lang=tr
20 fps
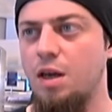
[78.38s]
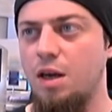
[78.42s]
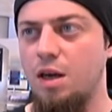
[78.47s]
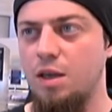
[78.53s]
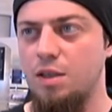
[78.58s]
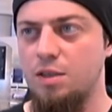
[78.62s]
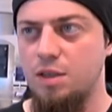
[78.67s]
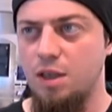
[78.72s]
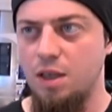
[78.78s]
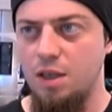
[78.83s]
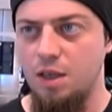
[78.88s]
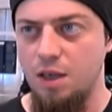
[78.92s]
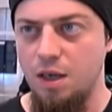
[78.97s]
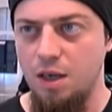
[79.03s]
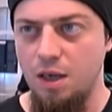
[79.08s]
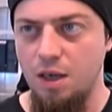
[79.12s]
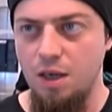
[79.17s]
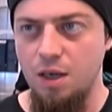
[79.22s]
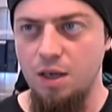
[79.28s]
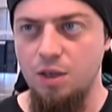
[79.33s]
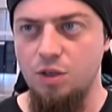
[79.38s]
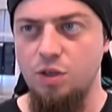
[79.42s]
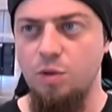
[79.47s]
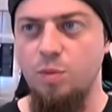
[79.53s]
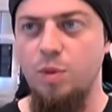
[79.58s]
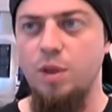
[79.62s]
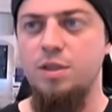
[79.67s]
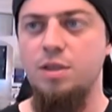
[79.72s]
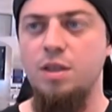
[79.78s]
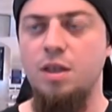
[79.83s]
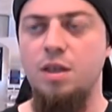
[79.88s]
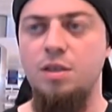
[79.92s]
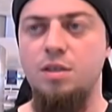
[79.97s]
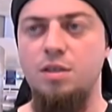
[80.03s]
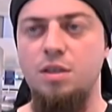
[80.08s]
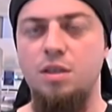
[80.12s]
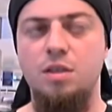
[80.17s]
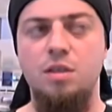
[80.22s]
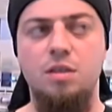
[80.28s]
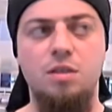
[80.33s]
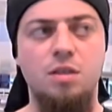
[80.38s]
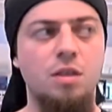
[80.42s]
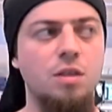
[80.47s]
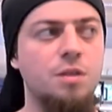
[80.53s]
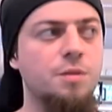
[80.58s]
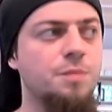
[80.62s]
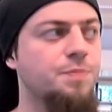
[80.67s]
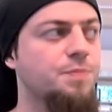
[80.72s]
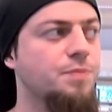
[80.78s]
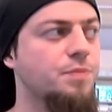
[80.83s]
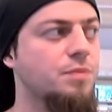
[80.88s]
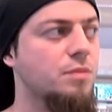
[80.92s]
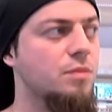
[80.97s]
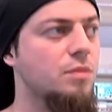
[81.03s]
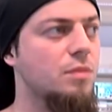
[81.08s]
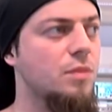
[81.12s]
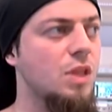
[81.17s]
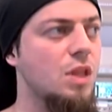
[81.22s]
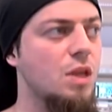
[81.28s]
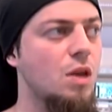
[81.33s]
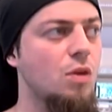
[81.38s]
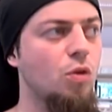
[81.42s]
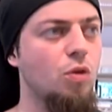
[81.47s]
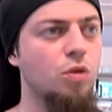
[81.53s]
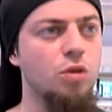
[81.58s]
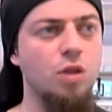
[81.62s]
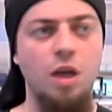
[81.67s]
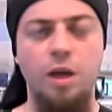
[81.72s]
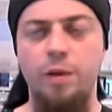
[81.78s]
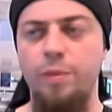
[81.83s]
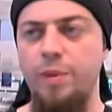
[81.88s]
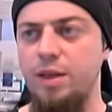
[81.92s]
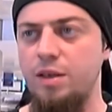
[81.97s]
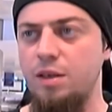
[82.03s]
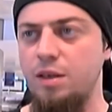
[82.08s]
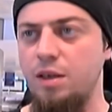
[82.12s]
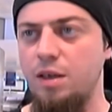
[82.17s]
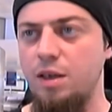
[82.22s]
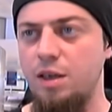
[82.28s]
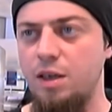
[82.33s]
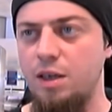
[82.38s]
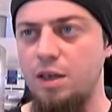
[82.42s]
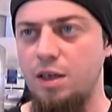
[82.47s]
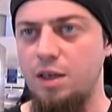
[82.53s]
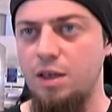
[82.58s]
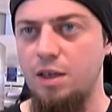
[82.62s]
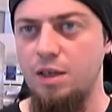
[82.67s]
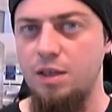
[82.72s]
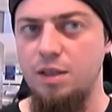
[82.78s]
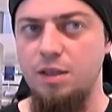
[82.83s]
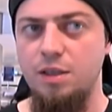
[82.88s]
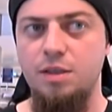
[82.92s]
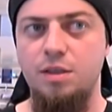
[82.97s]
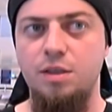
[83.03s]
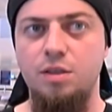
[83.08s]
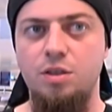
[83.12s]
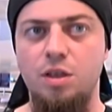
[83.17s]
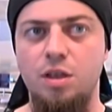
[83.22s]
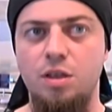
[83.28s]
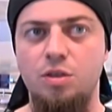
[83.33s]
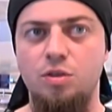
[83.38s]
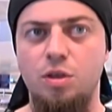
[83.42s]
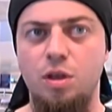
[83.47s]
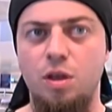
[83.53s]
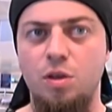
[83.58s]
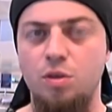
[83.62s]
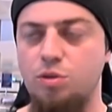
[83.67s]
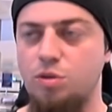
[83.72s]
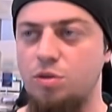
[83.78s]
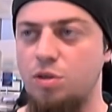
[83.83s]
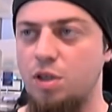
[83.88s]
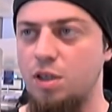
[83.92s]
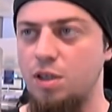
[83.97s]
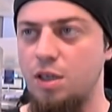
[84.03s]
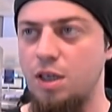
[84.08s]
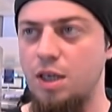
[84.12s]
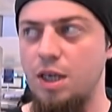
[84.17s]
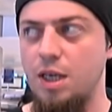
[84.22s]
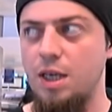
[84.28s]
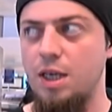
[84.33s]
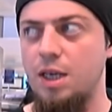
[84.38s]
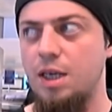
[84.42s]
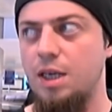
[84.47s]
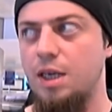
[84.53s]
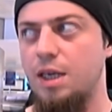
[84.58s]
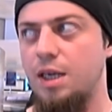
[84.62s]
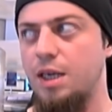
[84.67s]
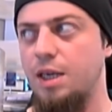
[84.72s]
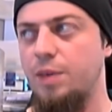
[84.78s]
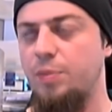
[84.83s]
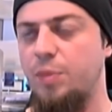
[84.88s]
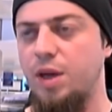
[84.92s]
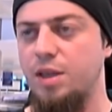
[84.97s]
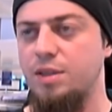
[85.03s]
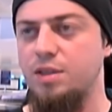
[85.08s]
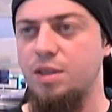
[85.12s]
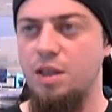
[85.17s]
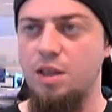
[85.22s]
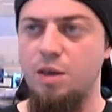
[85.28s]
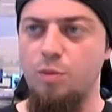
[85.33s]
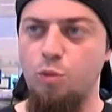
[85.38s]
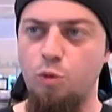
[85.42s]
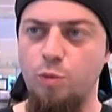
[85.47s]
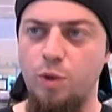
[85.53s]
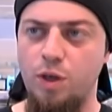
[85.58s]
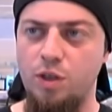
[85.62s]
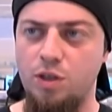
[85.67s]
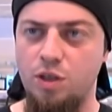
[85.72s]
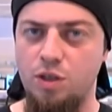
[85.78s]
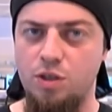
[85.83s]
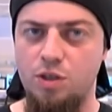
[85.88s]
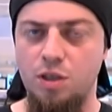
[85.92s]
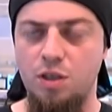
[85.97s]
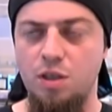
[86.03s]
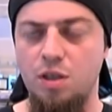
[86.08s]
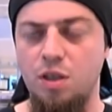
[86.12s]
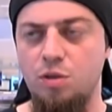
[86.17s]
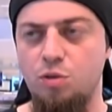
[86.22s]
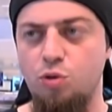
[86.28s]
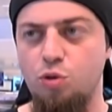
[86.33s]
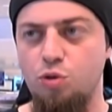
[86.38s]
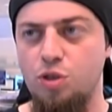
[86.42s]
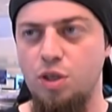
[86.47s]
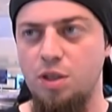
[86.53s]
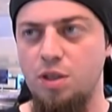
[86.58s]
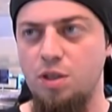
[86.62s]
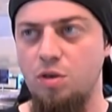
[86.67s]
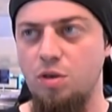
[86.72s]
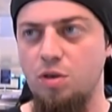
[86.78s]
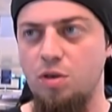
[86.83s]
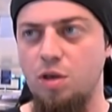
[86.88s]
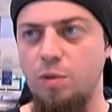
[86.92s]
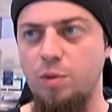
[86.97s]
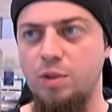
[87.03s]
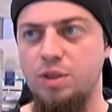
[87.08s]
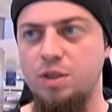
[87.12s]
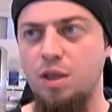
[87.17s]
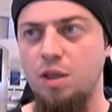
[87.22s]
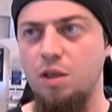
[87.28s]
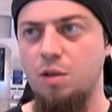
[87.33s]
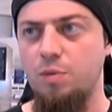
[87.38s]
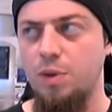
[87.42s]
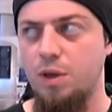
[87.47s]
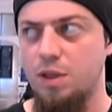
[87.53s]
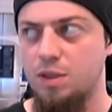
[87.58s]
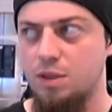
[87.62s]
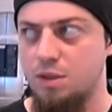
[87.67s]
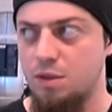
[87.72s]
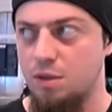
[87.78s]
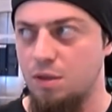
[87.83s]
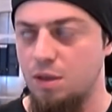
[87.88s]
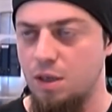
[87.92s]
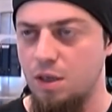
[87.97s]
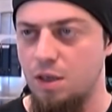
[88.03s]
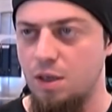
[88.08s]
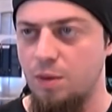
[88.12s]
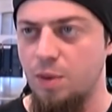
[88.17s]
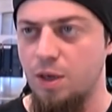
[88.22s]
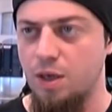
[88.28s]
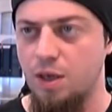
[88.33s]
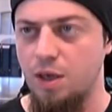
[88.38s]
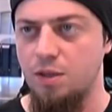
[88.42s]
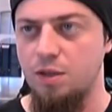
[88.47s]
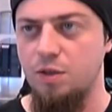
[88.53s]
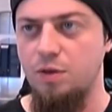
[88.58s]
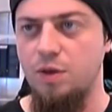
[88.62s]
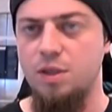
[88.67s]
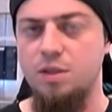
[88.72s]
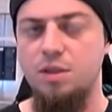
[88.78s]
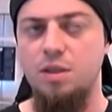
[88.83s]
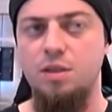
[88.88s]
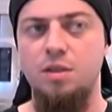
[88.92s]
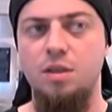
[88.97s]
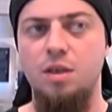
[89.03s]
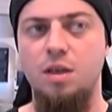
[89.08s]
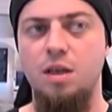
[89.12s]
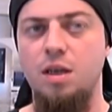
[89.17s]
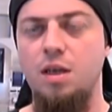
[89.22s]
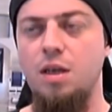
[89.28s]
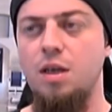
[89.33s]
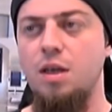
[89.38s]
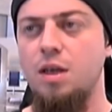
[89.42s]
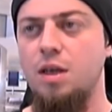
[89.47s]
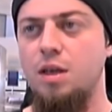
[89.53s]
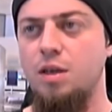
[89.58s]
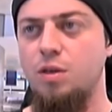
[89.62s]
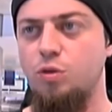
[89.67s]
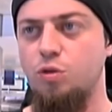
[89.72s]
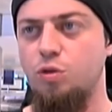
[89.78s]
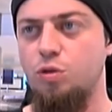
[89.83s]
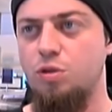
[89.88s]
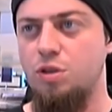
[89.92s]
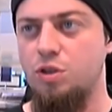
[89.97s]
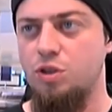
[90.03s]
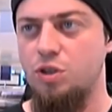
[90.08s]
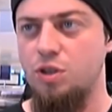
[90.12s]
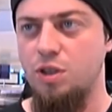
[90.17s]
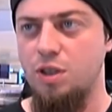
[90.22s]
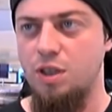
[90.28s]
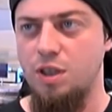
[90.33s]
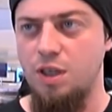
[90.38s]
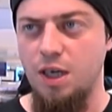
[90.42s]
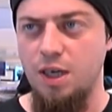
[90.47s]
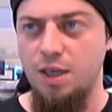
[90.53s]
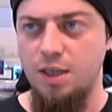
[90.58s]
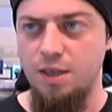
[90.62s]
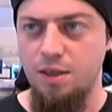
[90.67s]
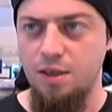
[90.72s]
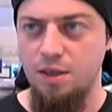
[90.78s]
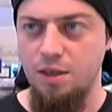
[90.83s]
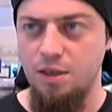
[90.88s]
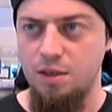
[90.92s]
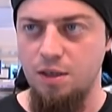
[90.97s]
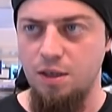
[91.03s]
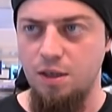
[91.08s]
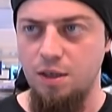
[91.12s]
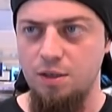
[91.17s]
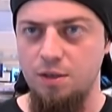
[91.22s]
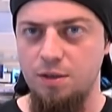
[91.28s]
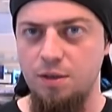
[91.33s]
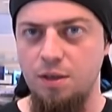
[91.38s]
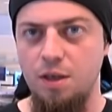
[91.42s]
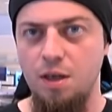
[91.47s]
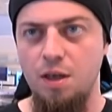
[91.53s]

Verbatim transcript: Antalya Araştırma Hastanesi'ne gittik. Orada hemen e, hızlıca sağ olsunlar e, panzehiri bulmaya çalıştılar. Dediler Türkiye'de yok ama Sağlık Vas e, Bakanlığı vasıtasıyla yurt dışındaki yerleri aradılar.